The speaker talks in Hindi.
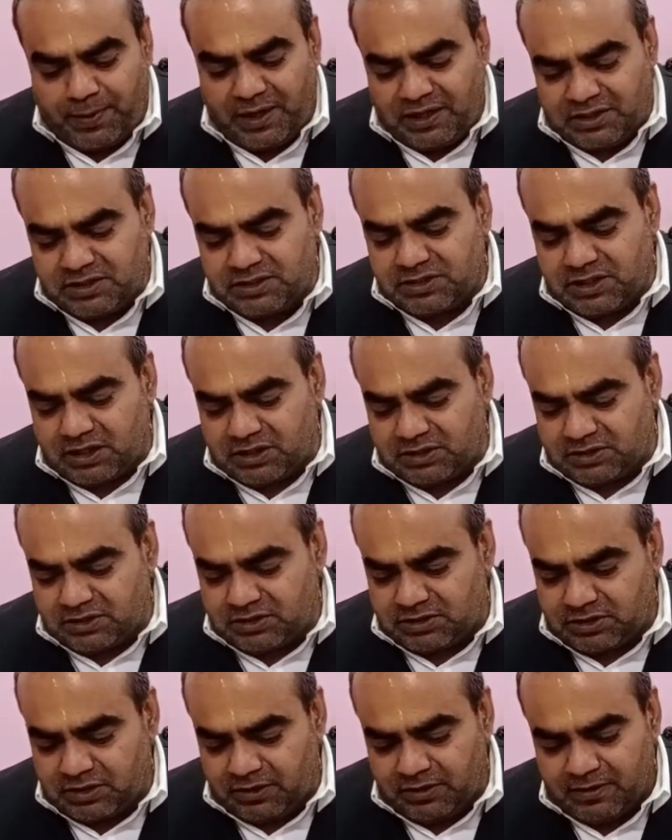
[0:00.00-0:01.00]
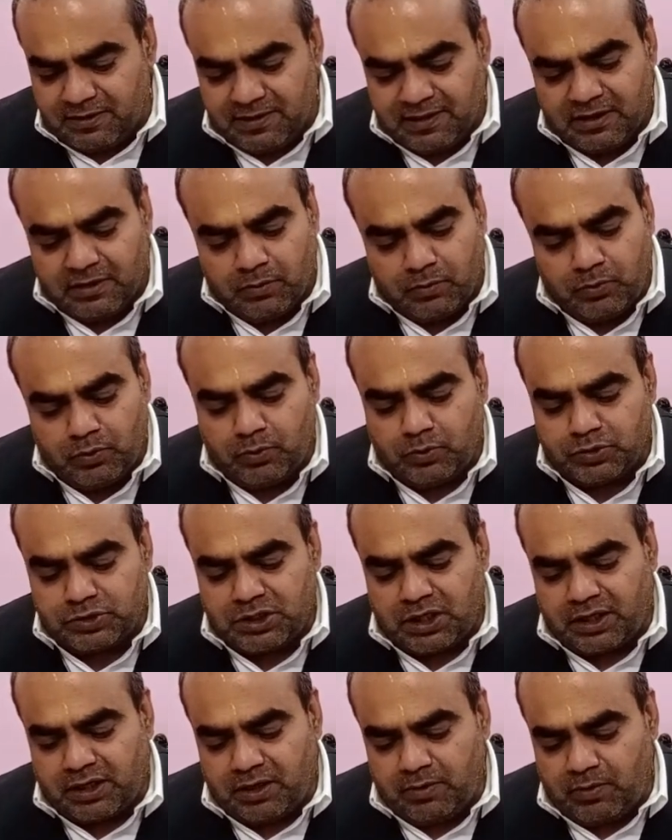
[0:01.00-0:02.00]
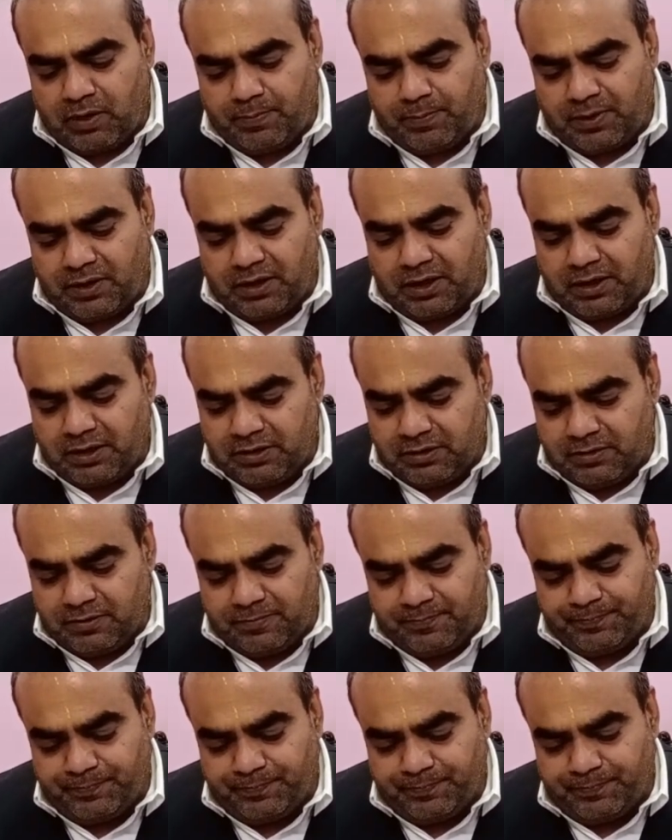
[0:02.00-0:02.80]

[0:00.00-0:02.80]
पहले से जानते थे उनको जाके वहाँ पर रानी